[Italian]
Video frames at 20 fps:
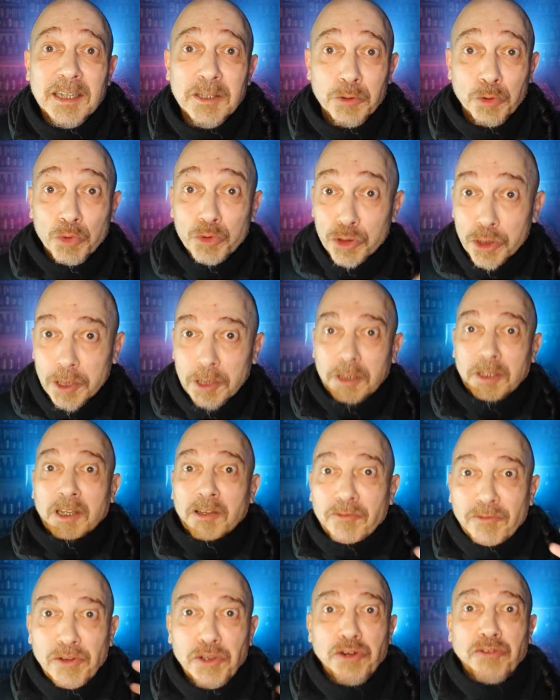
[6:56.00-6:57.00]
e
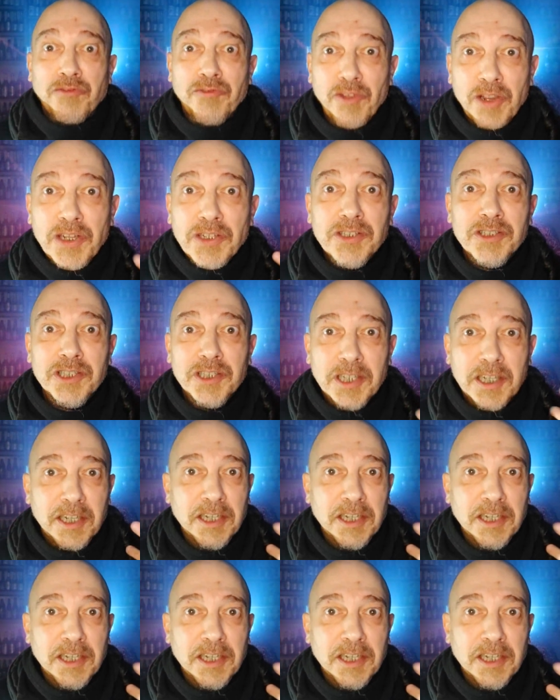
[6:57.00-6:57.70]
tutti ferventi